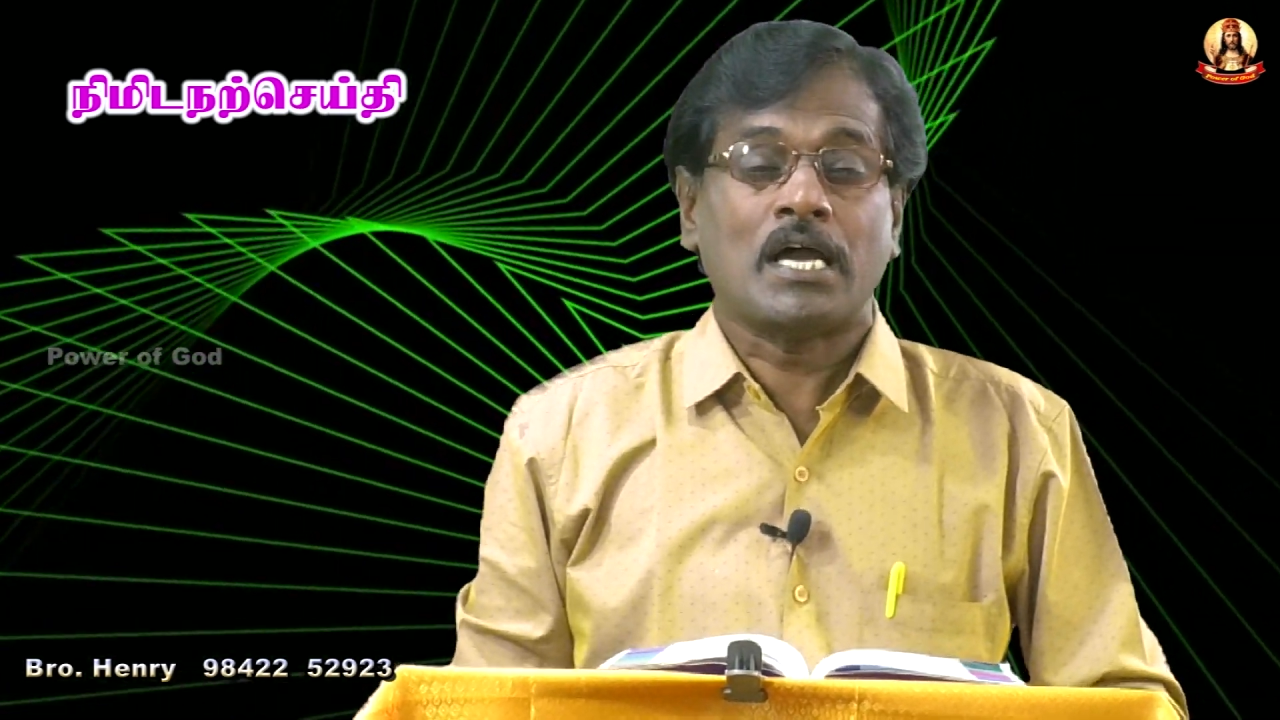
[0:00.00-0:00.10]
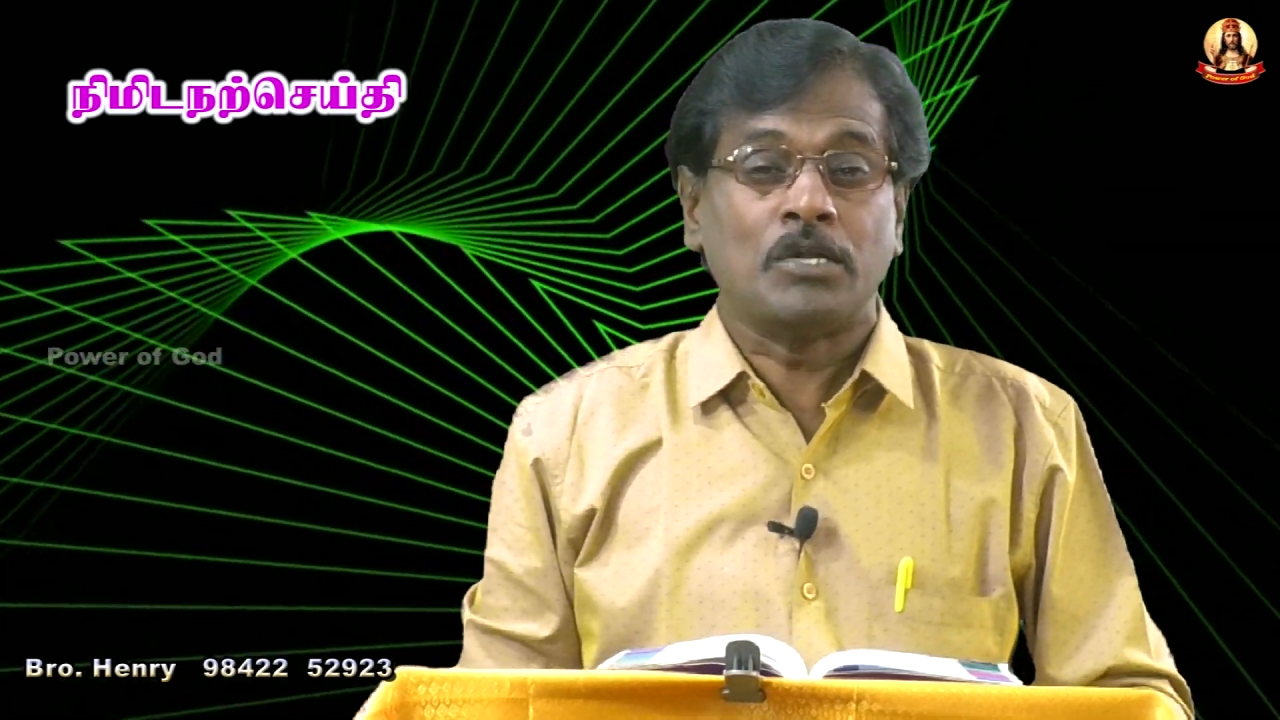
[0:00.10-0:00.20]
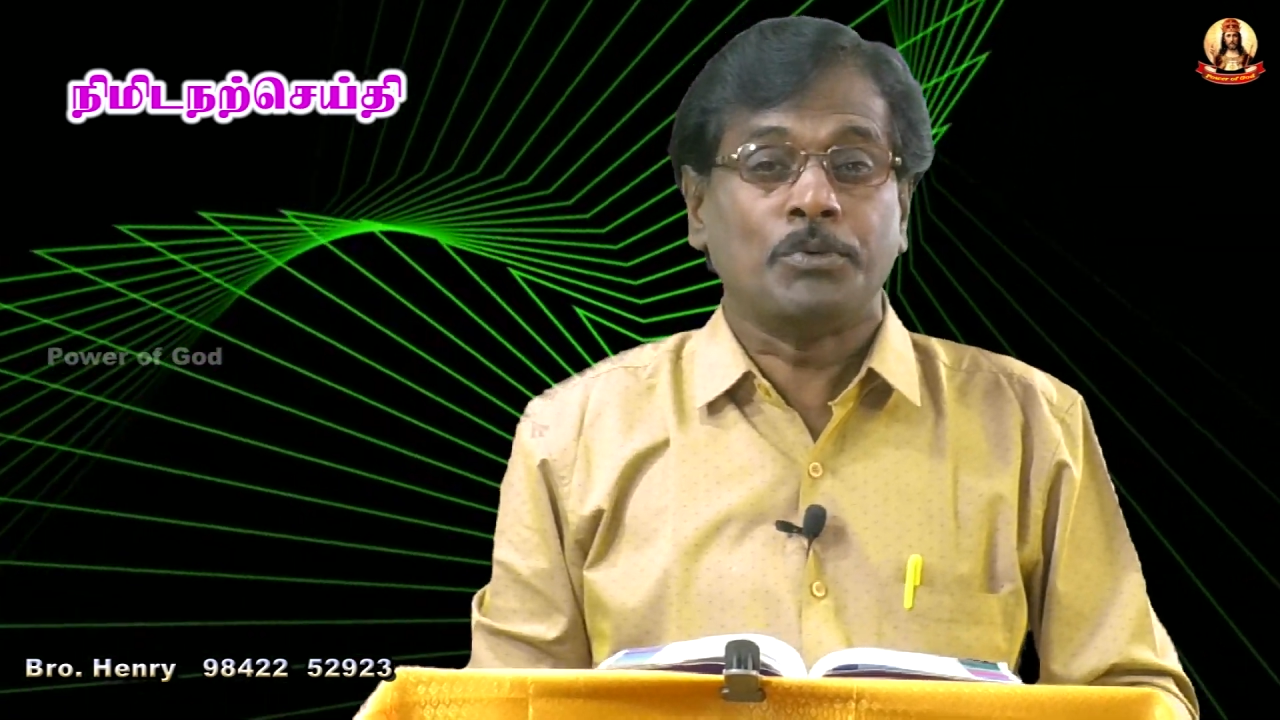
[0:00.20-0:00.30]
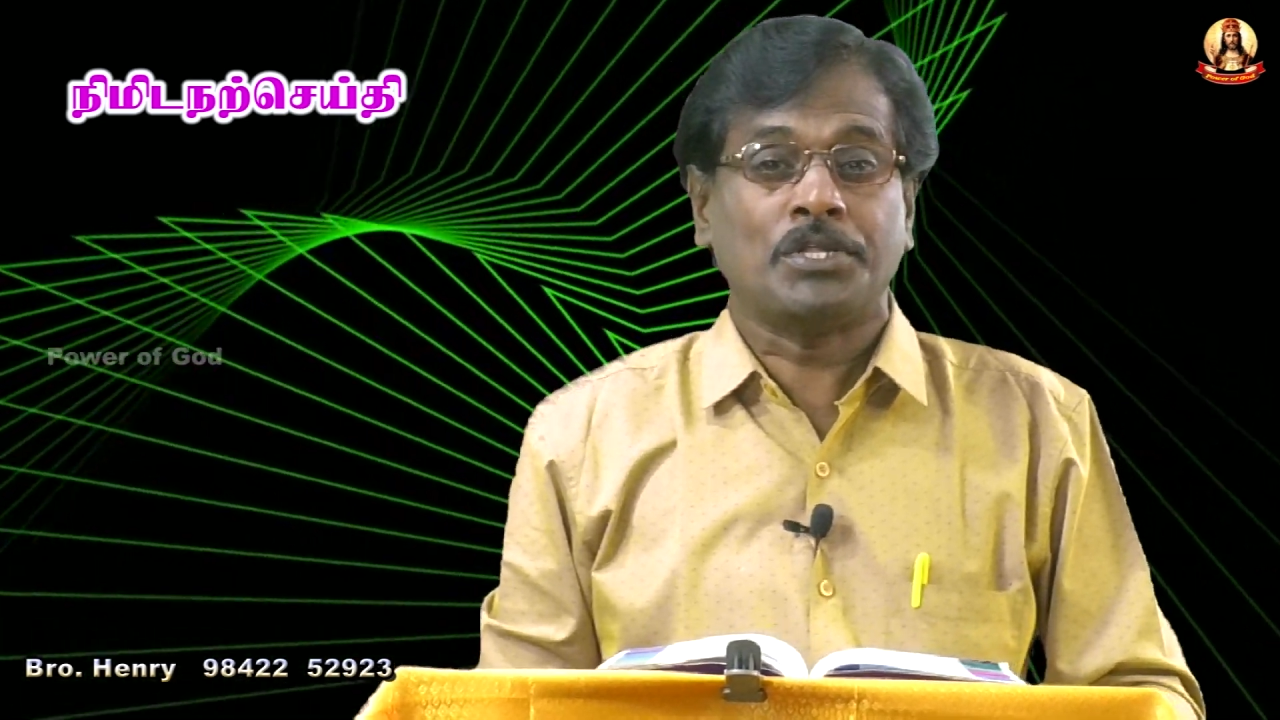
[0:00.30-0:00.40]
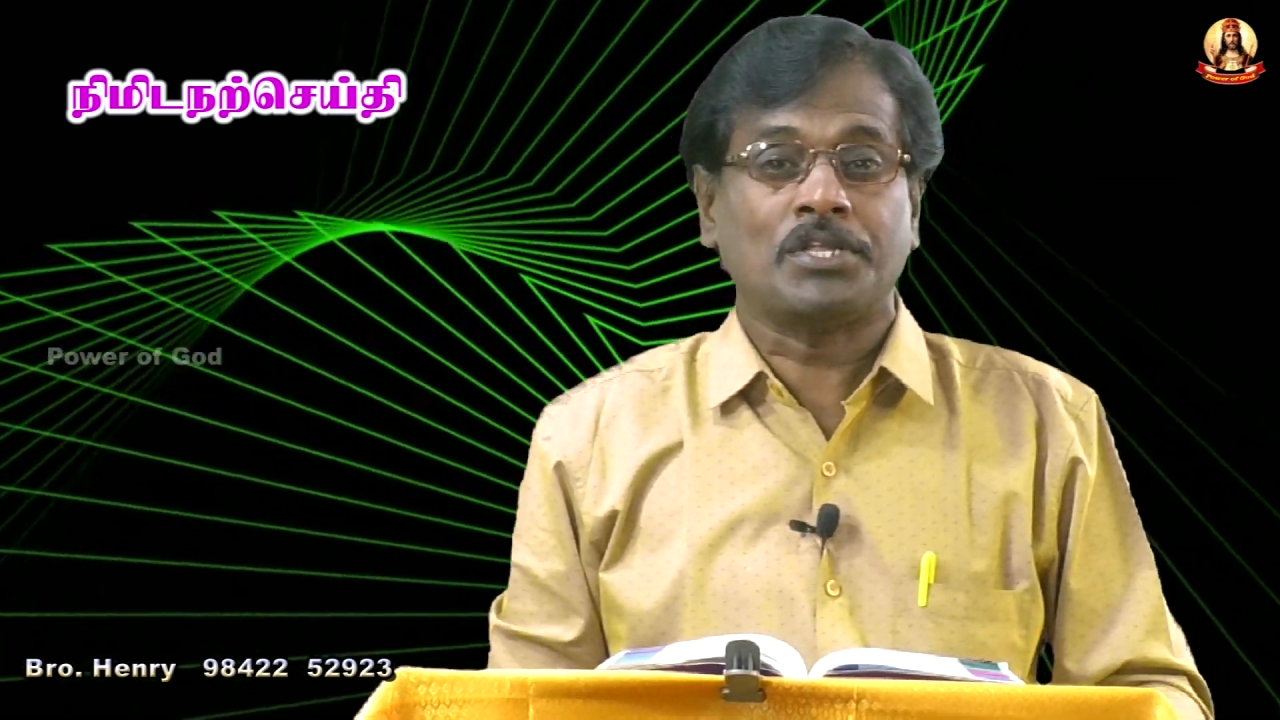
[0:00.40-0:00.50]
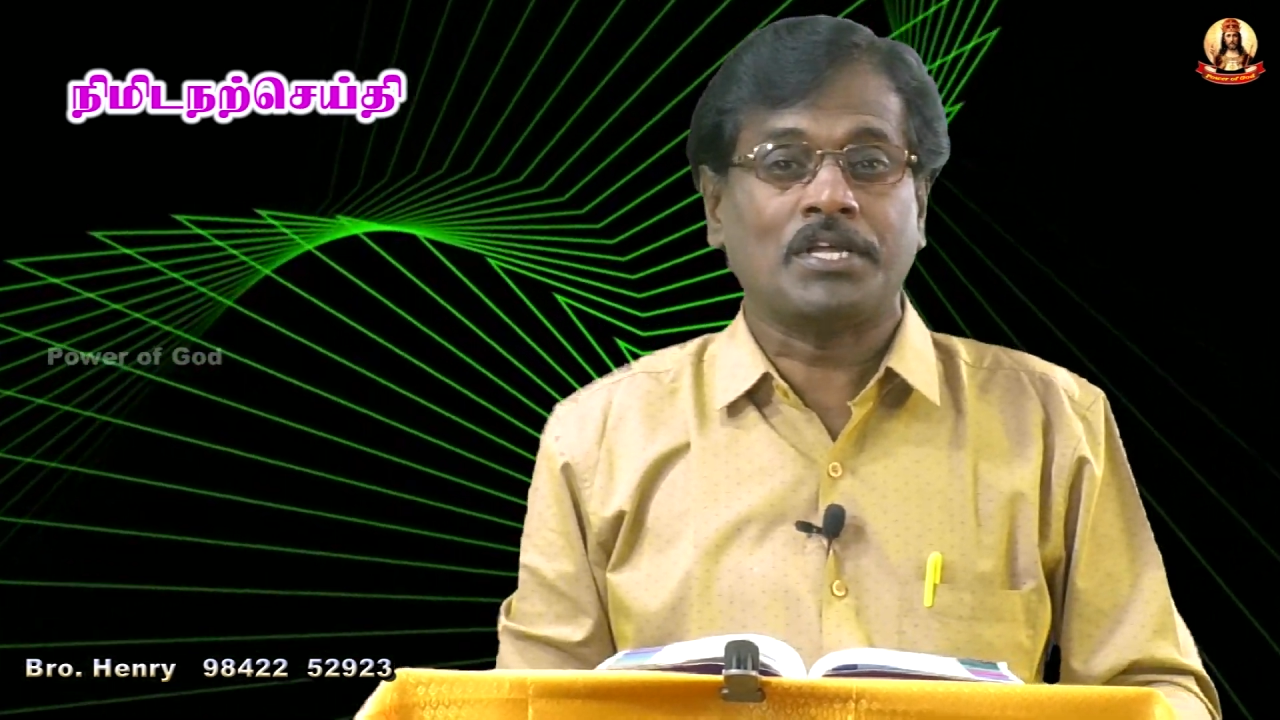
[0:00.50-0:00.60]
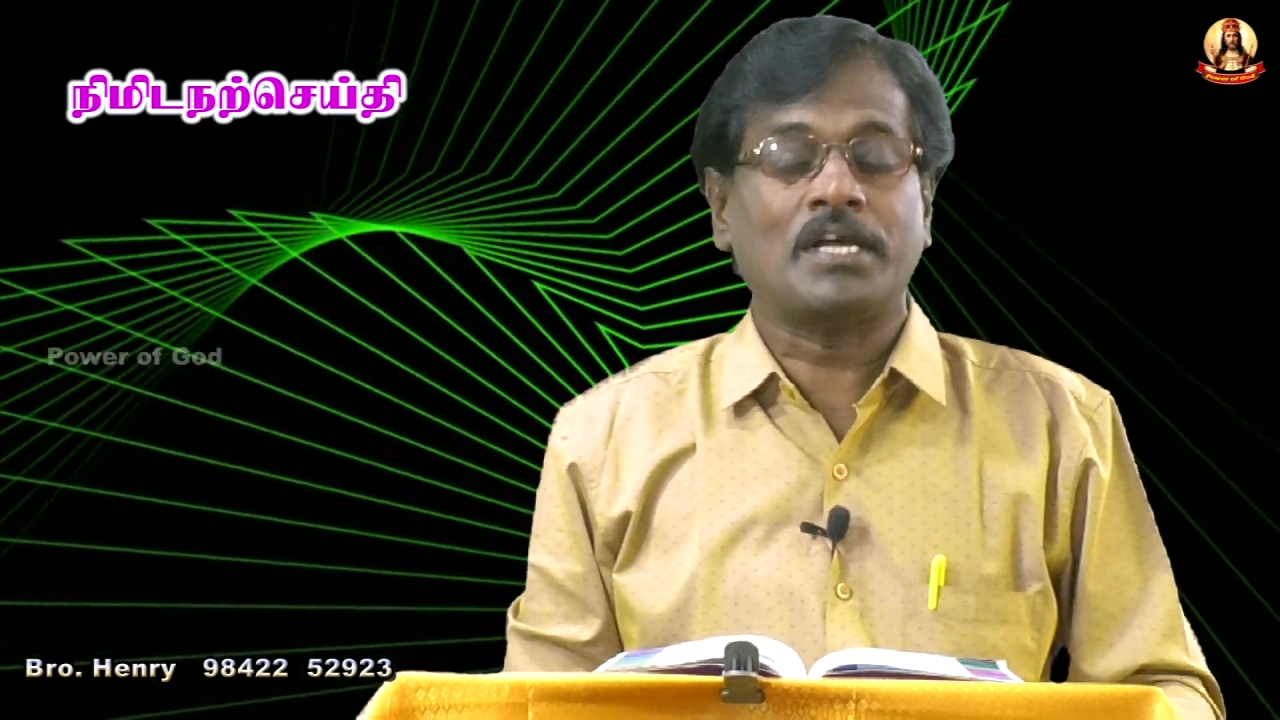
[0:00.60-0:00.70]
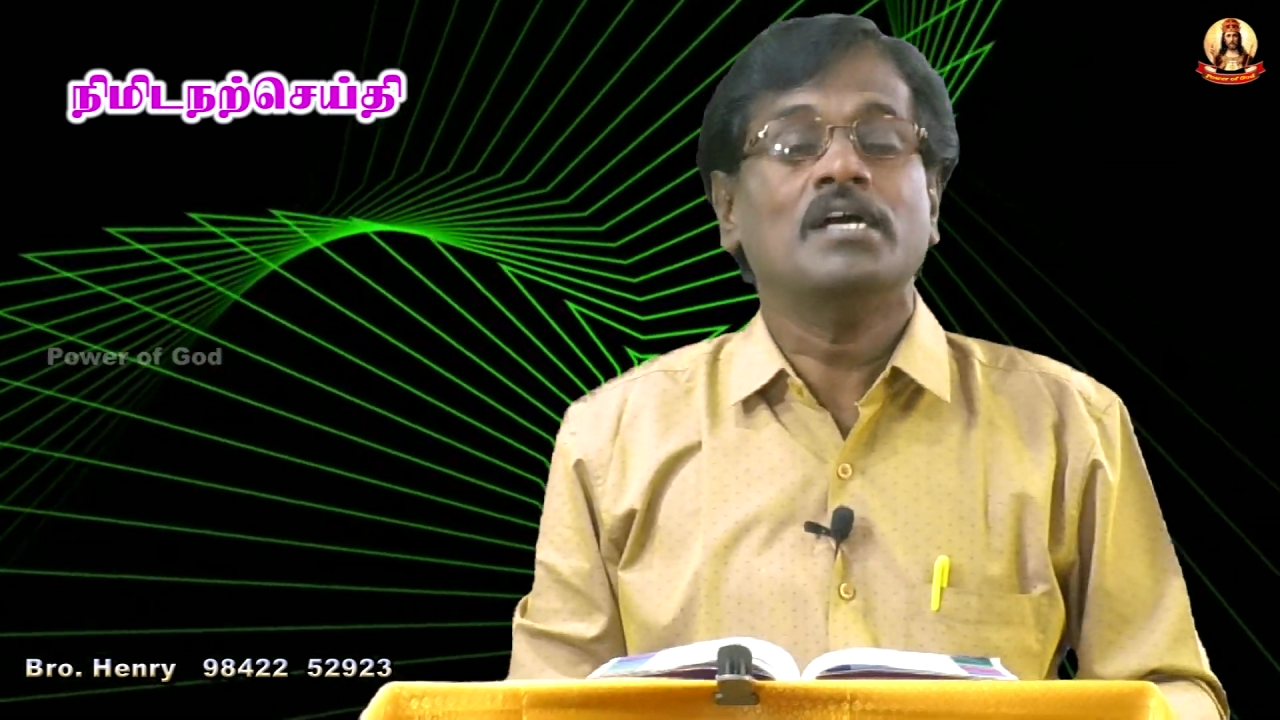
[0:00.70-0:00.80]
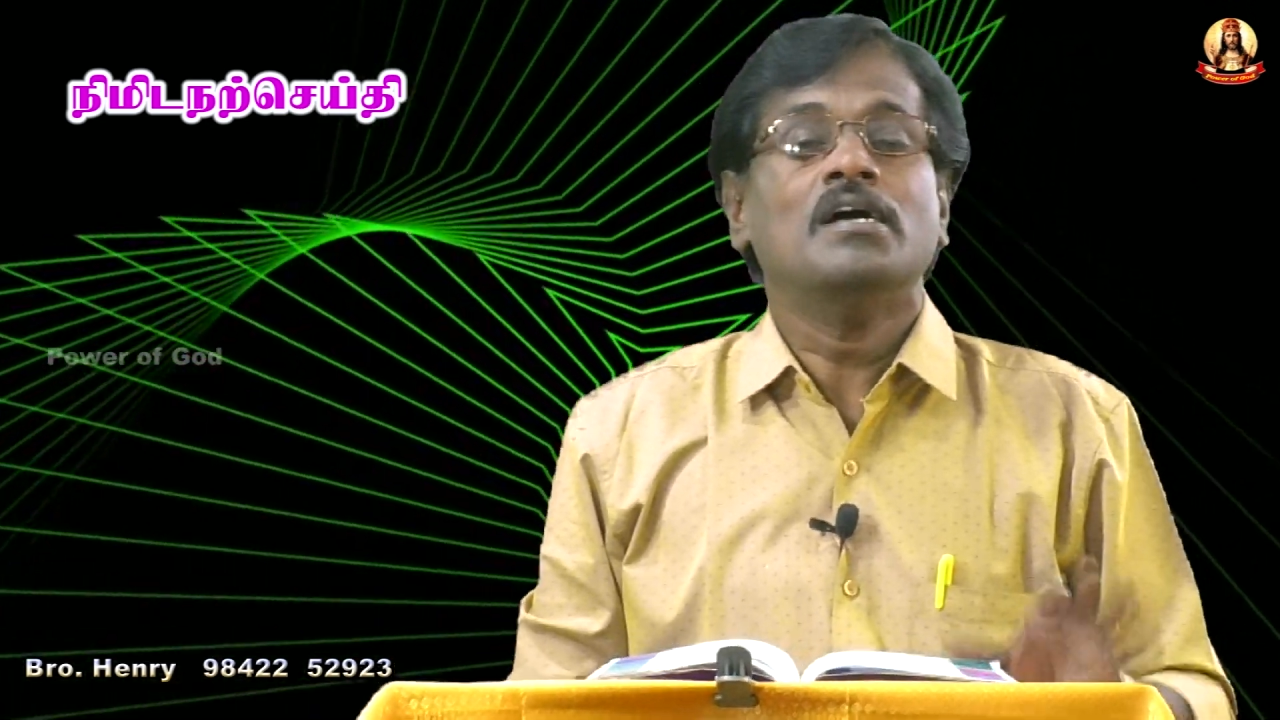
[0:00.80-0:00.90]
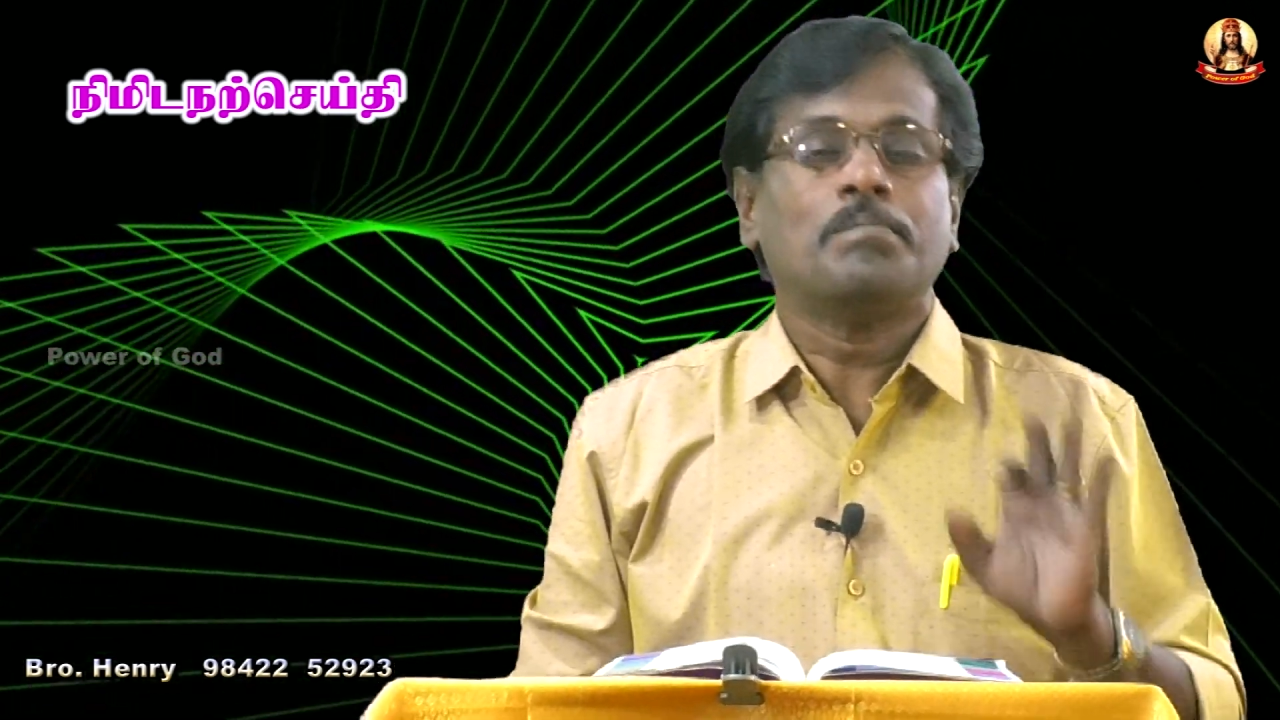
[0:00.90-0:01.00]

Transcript: அனுமதி தருகிற